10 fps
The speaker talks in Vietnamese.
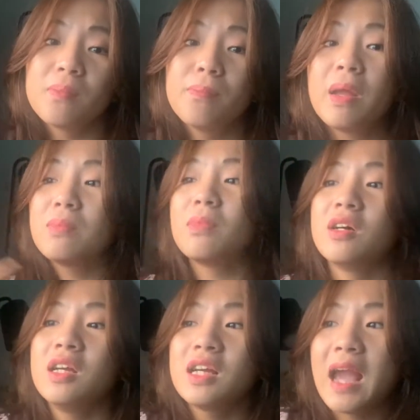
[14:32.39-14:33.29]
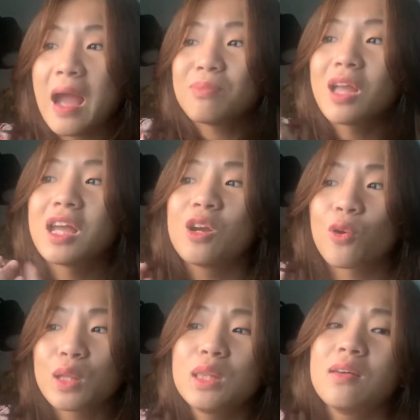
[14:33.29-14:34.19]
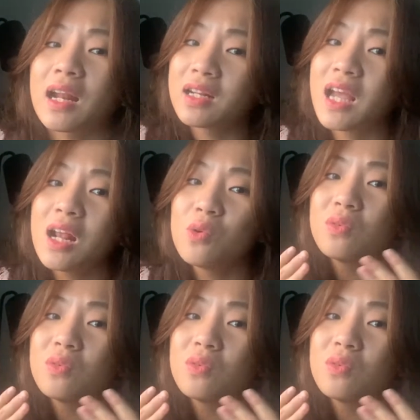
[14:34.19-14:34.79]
mình mới cảm thấy có cái sự gắn kết